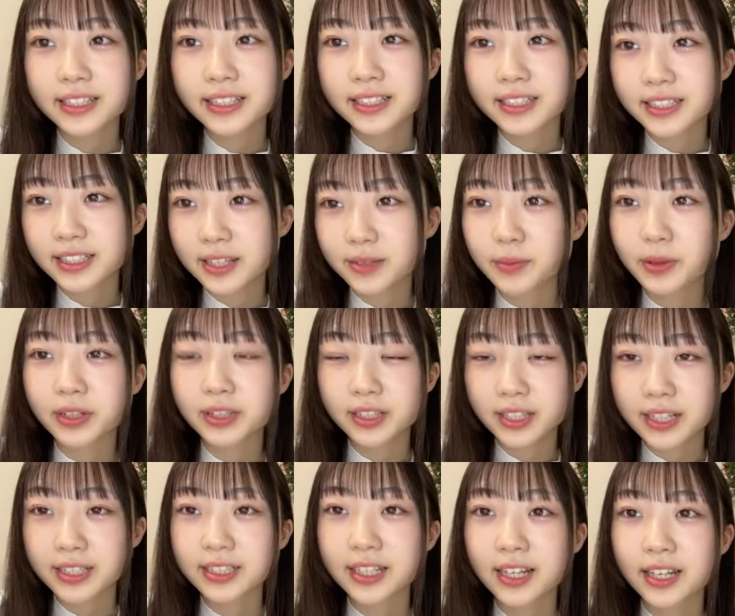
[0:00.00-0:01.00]
してまく
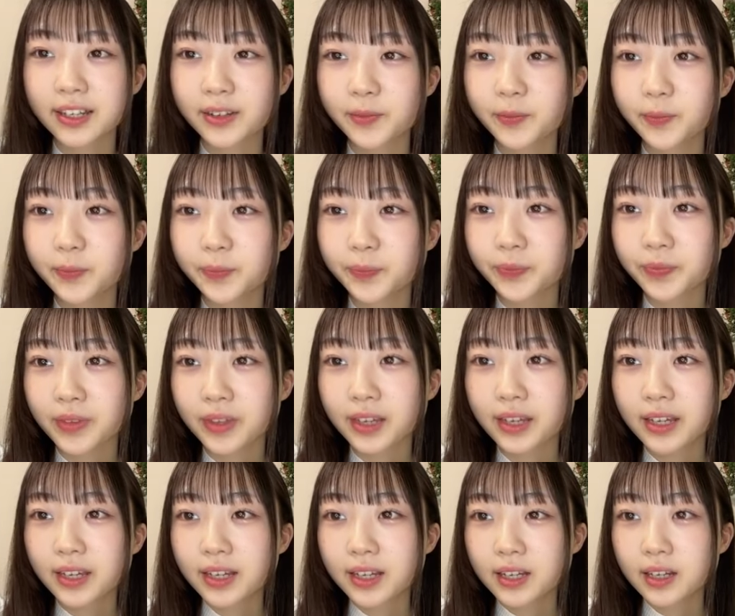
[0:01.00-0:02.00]
ださい
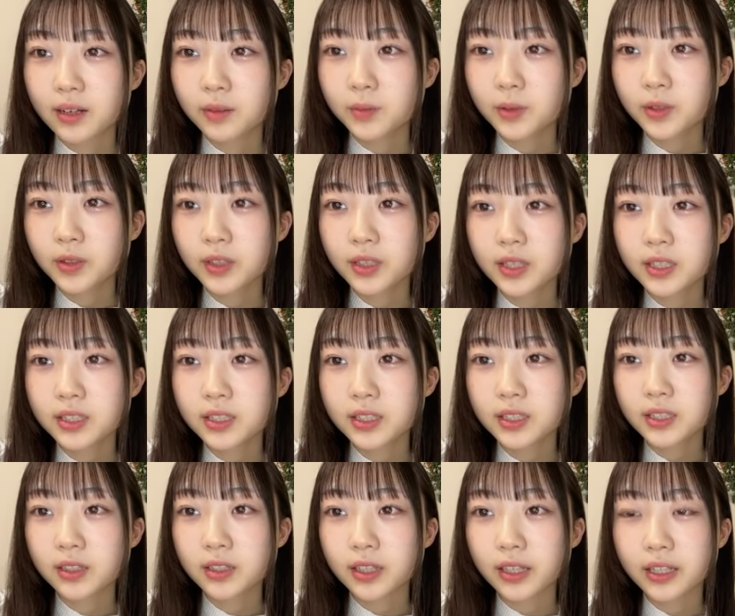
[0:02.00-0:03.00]
お見送り気づい
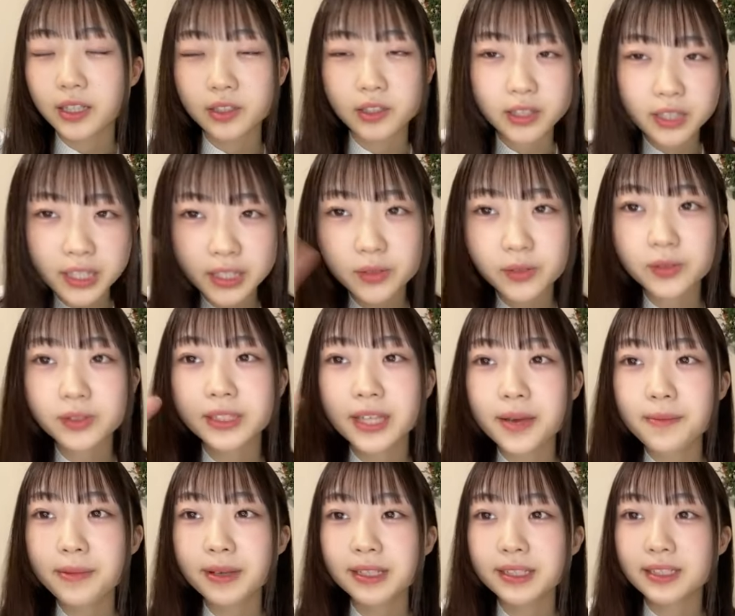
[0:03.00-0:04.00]
てくれてありがとう。ありがとうござ
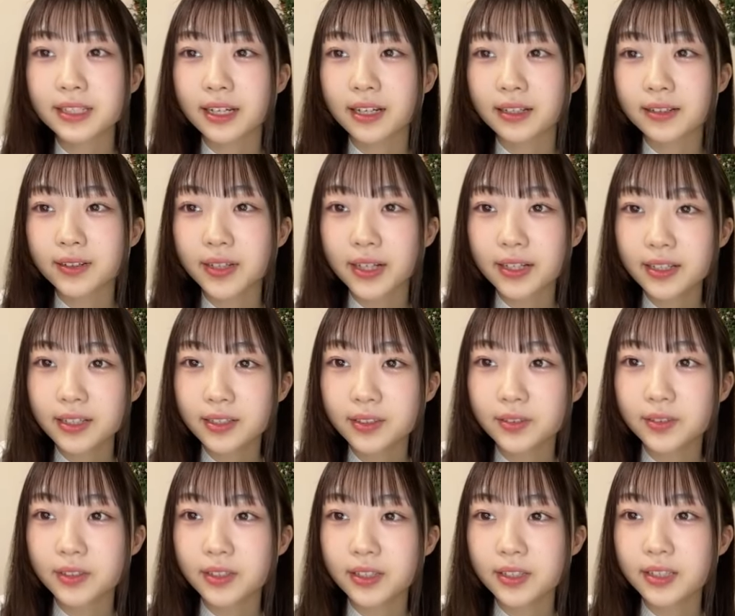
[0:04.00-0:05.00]
いました。ありが
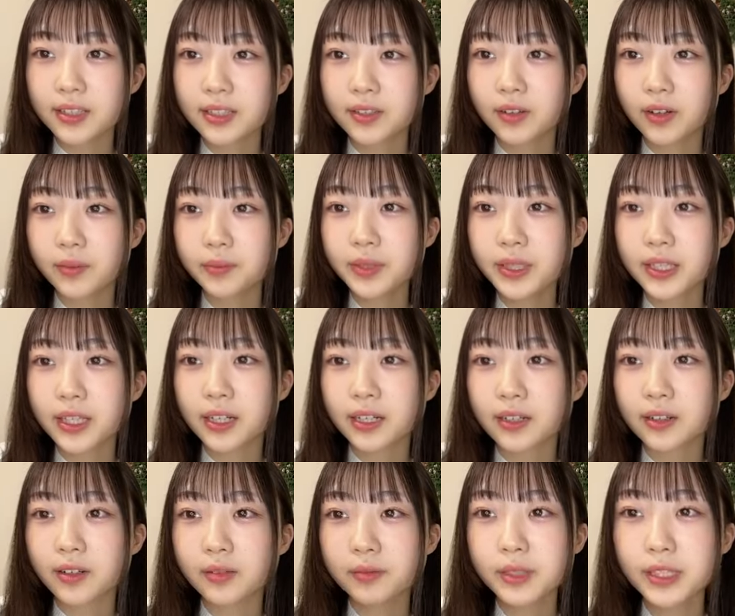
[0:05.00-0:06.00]
とうね。ハミータン、
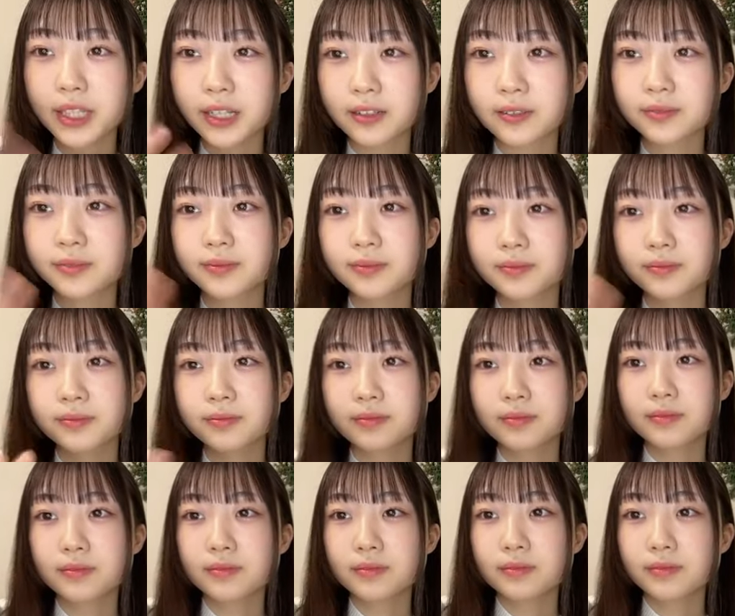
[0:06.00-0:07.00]
ハミータン。
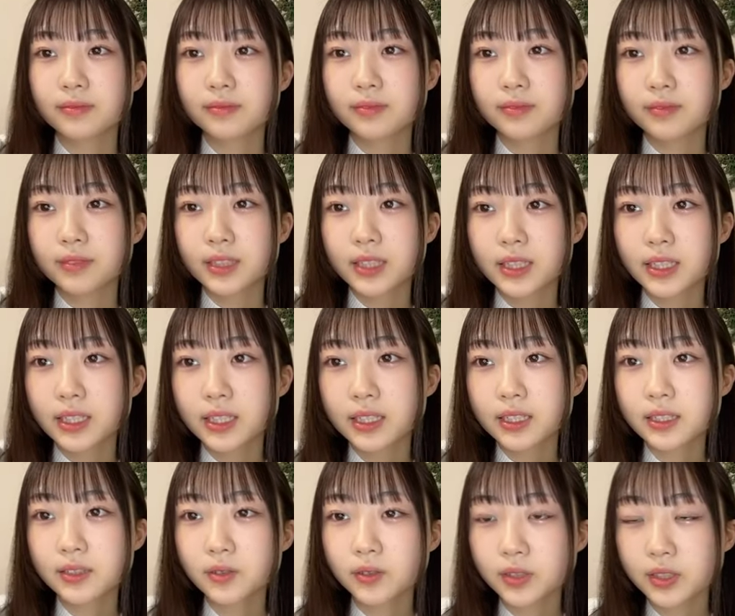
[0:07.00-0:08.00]
色
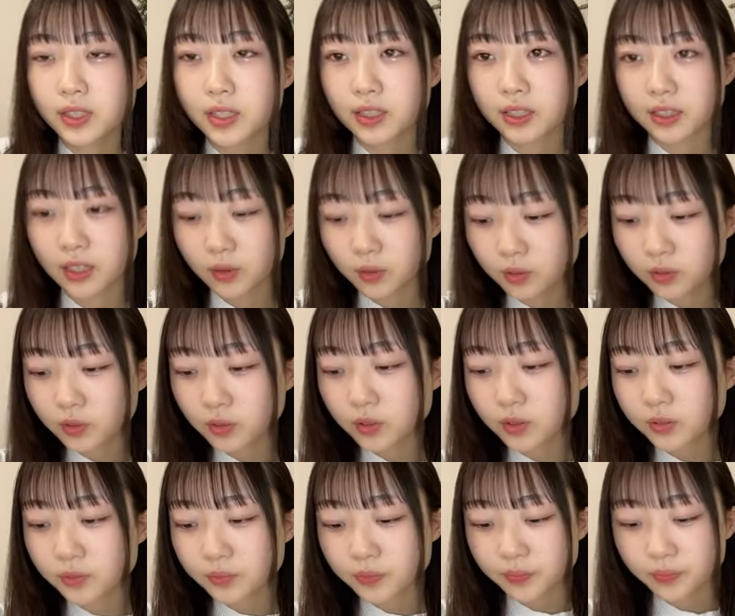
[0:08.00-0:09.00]
紙欲しかった。本
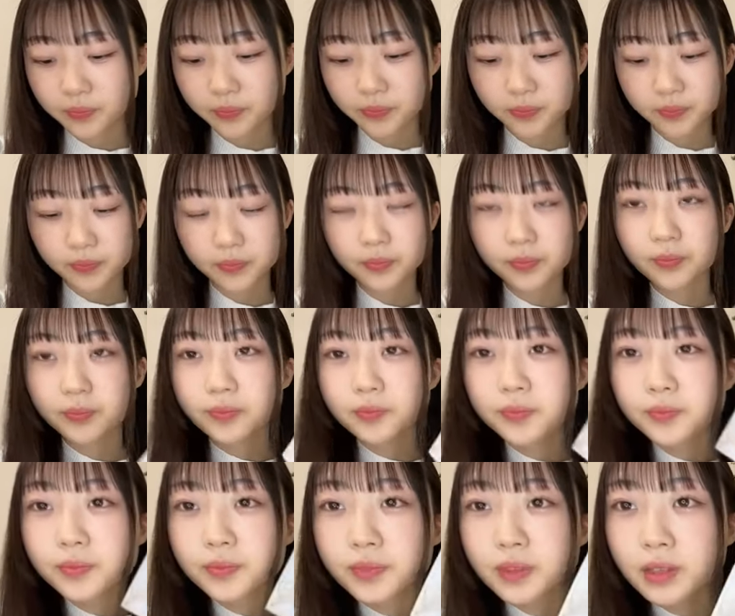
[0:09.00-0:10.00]
当
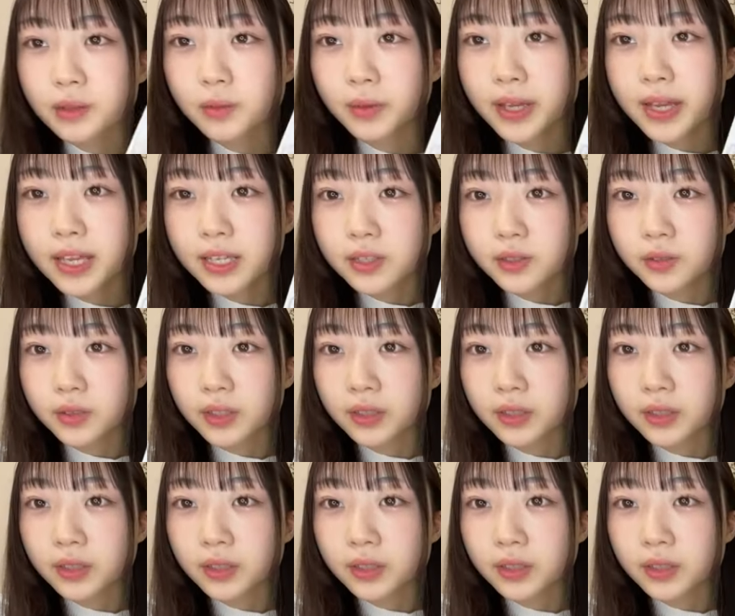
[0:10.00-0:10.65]
でも A 賞